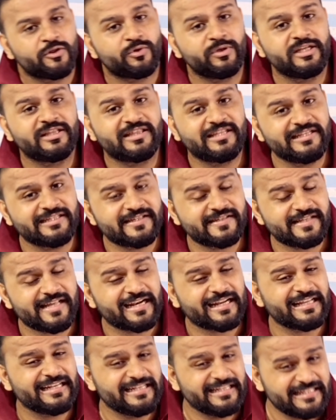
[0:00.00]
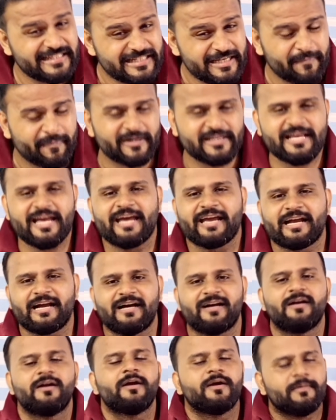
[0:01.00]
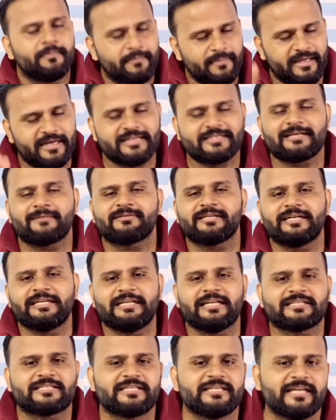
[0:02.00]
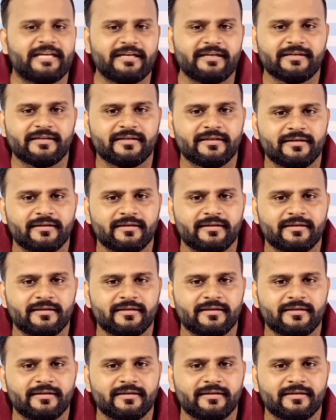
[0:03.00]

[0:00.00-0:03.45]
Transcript: तो ये तीस हजार के नीचे पड़ जाएगा मेरे हिसाब से डील अच्छी है